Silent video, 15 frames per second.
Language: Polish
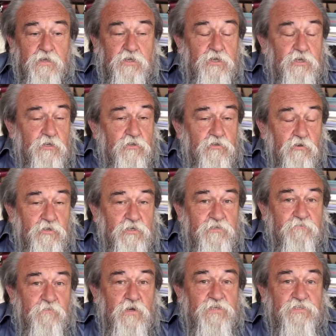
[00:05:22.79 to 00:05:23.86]
I to jest
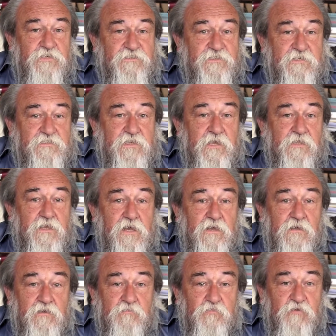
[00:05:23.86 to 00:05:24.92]
właśnie
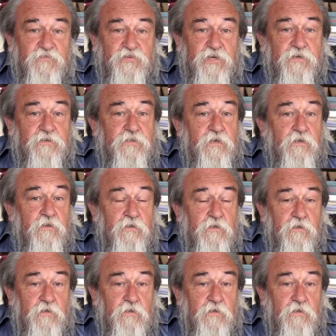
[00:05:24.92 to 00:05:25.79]
zasada powszechnej